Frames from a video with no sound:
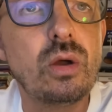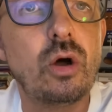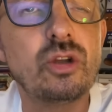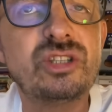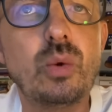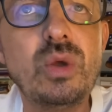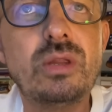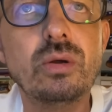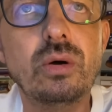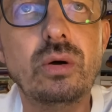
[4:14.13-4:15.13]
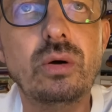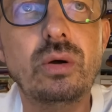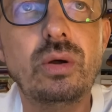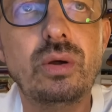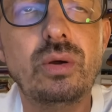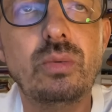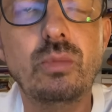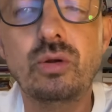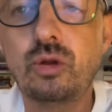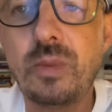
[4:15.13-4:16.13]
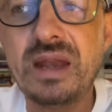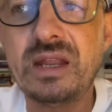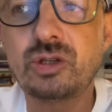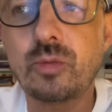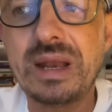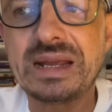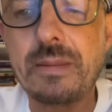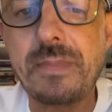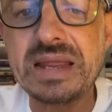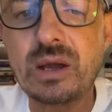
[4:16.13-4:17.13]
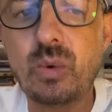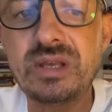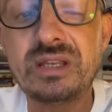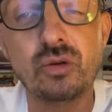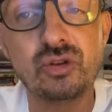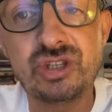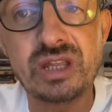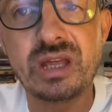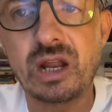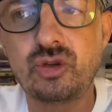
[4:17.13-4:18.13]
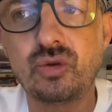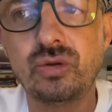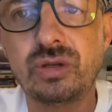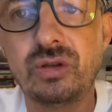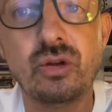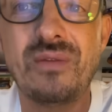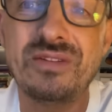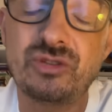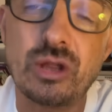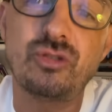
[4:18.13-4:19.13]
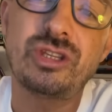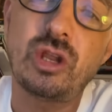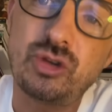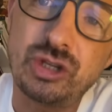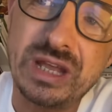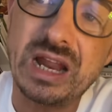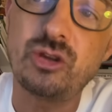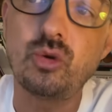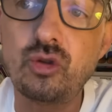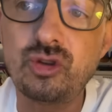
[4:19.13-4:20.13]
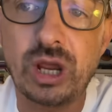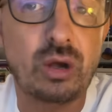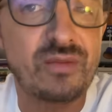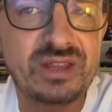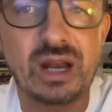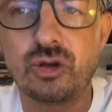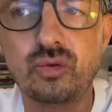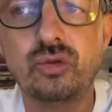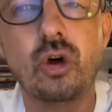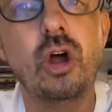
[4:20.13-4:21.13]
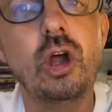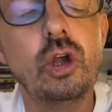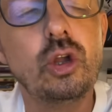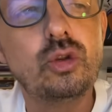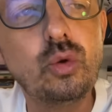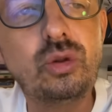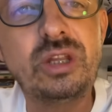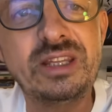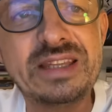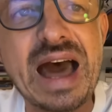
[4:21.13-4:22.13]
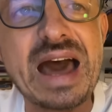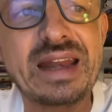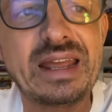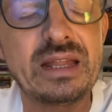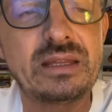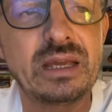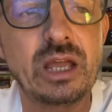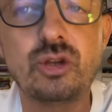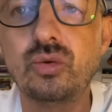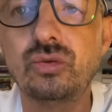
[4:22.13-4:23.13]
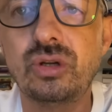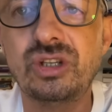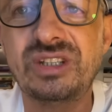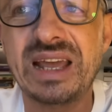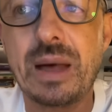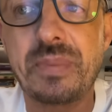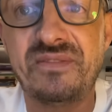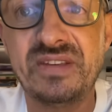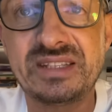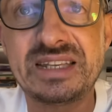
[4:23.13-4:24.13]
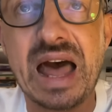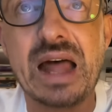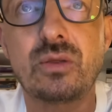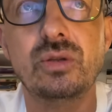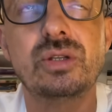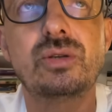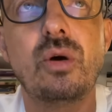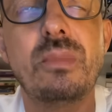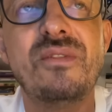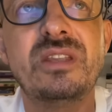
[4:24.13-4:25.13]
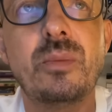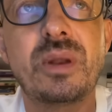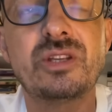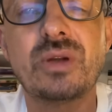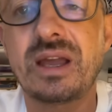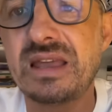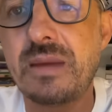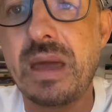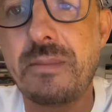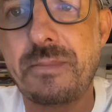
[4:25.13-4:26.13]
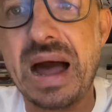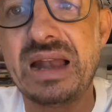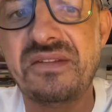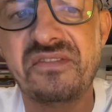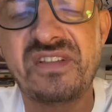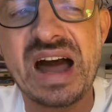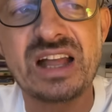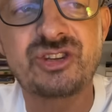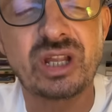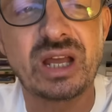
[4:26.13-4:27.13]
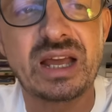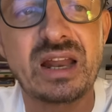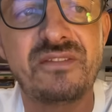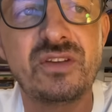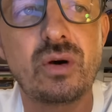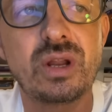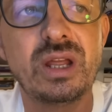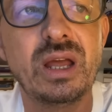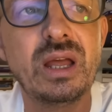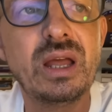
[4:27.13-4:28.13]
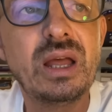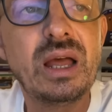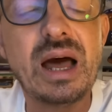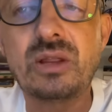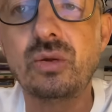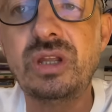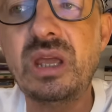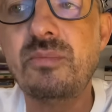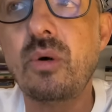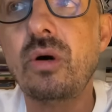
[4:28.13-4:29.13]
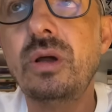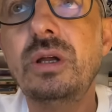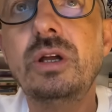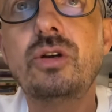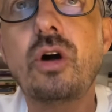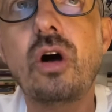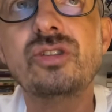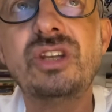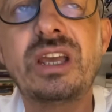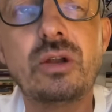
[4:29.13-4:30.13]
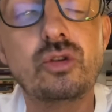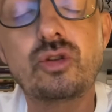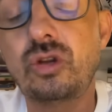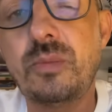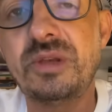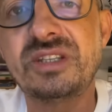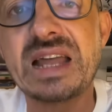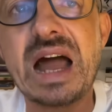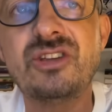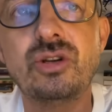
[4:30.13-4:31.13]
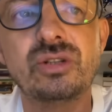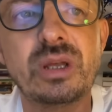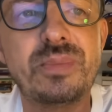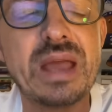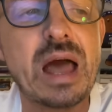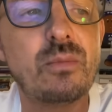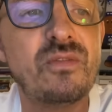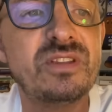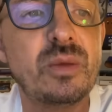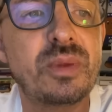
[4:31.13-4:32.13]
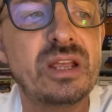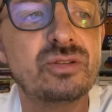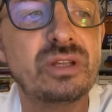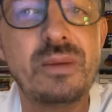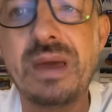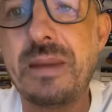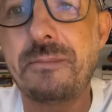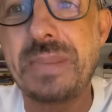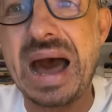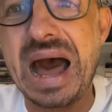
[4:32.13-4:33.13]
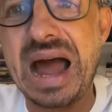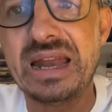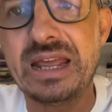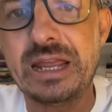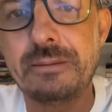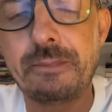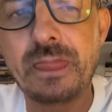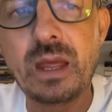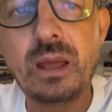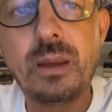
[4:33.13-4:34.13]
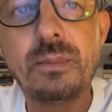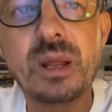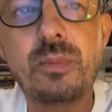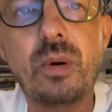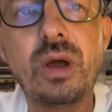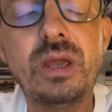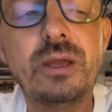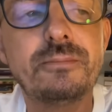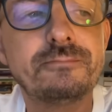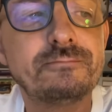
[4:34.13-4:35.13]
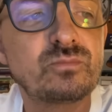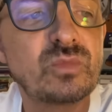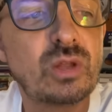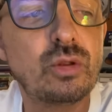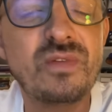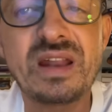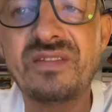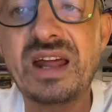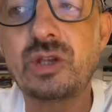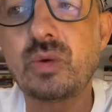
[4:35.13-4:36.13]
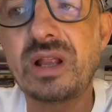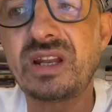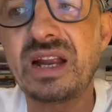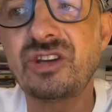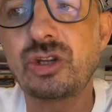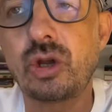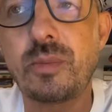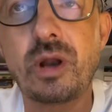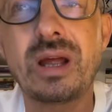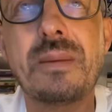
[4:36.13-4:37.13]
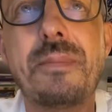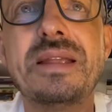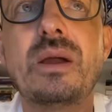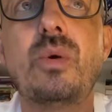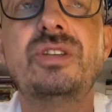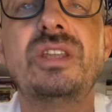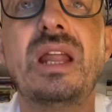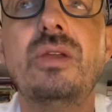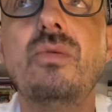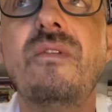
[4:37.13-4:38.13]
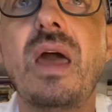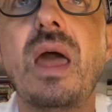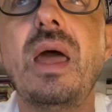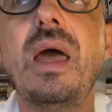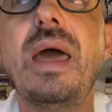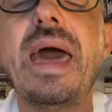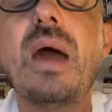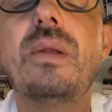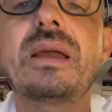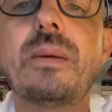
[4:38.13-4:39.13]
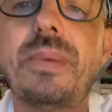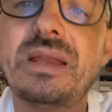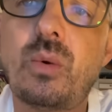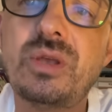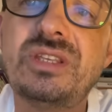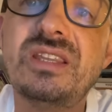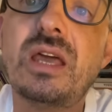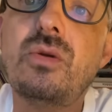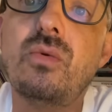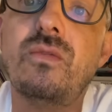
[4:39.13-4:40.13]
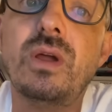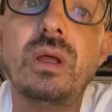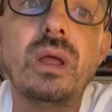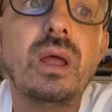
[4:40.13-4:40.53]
Ho seguito molto bene insomma, la campagna acquisti, non siete, raggiunti, non, ave- cioè, non siete riusciti a raggiungere, non avete raggiunto tutti i target che Giuntoli si era prefissato, insomma avete preso anche dei bei pali in faccia da Calafiori a Todibbo, cose che non sono dei pistaggi, lo sappiamo, avete preso dei bei pali per poi dover andare su altri calciatori, però la campagna acquisti della Juve è una campagna acquisti da Juve,